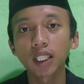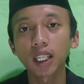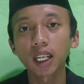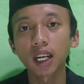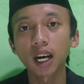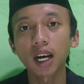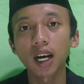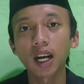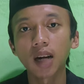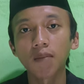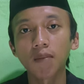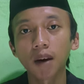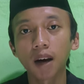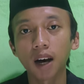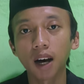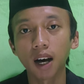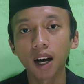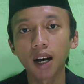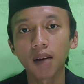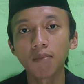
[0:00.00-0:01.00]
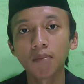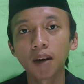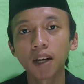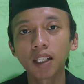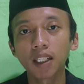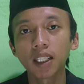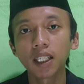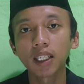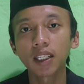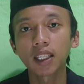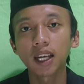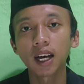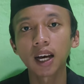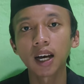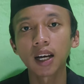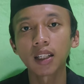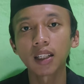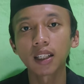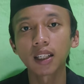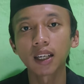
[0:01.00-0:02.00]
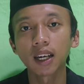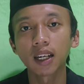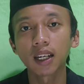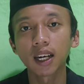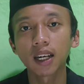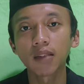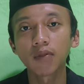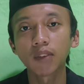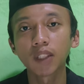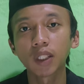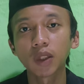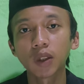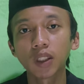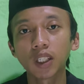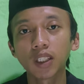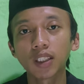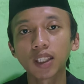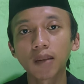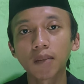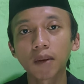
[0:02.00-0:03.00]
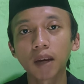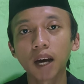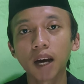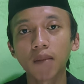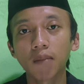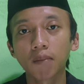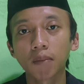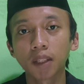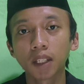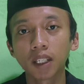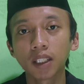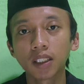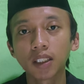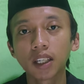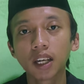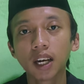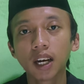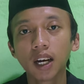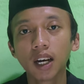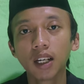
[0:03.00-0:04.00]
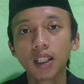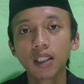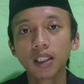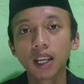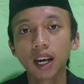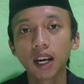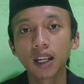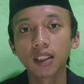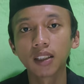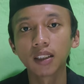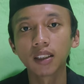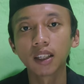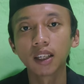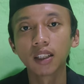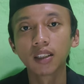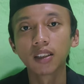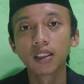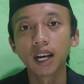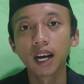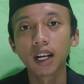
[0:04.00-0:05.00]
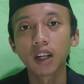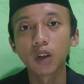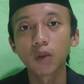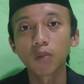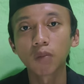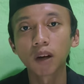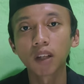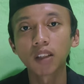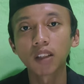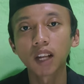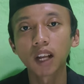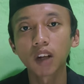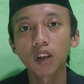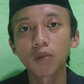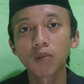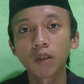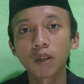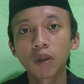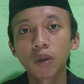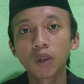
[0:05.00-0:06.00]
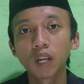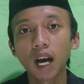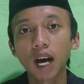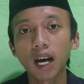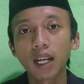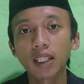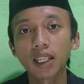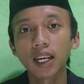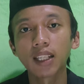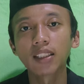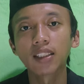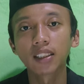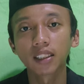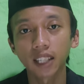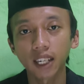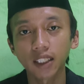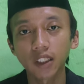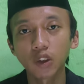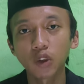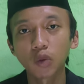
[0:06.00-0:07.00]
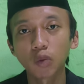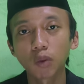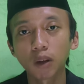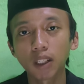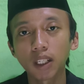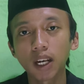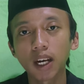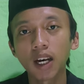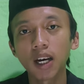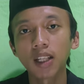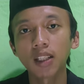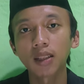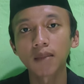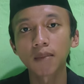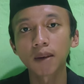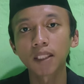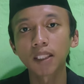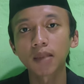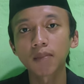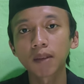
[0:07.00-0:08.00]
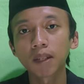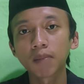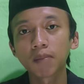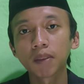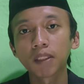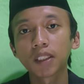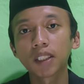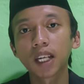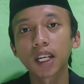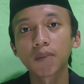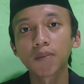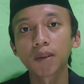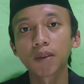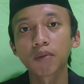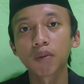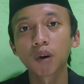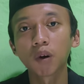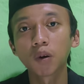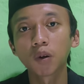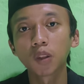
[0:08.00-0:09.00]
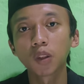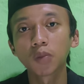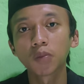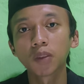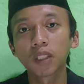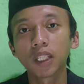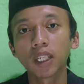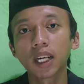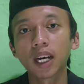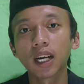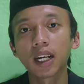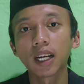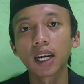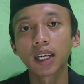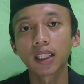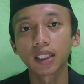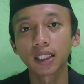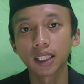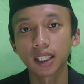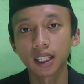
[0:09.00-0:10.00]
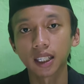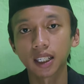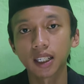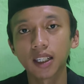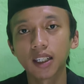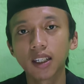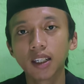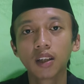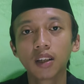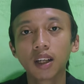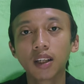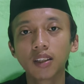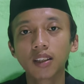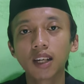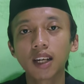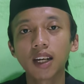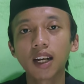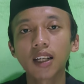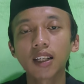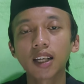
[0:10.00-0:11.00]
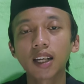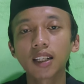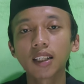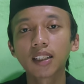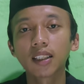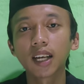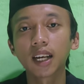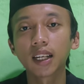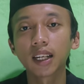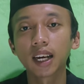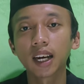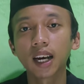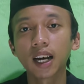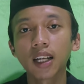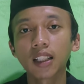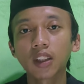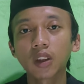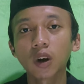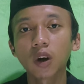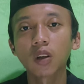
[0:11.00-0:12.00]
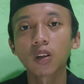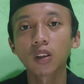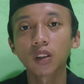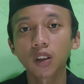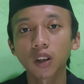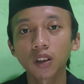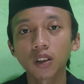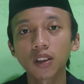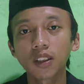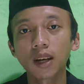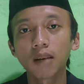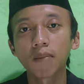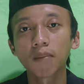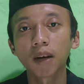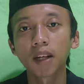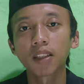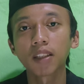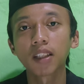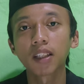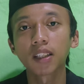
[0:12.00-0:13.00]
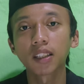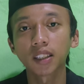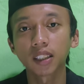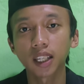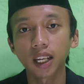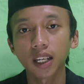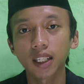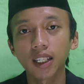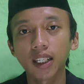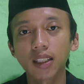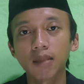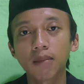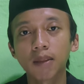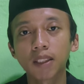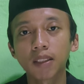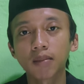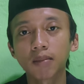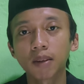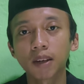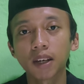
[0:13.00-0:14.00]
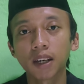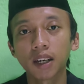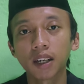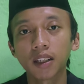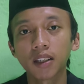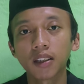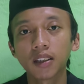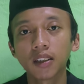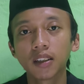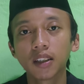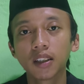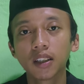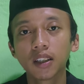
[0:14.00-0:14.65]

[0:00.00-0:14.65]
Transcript: tidak gagal paham, mari kita dengarkan videonya sampai habis dan jangan lupa selalu menggunakan headset supaya teman-teman bisa lebih fokus mendengarkannya. Dan saran dari saya, tonton sampai selesai ya teman-teman.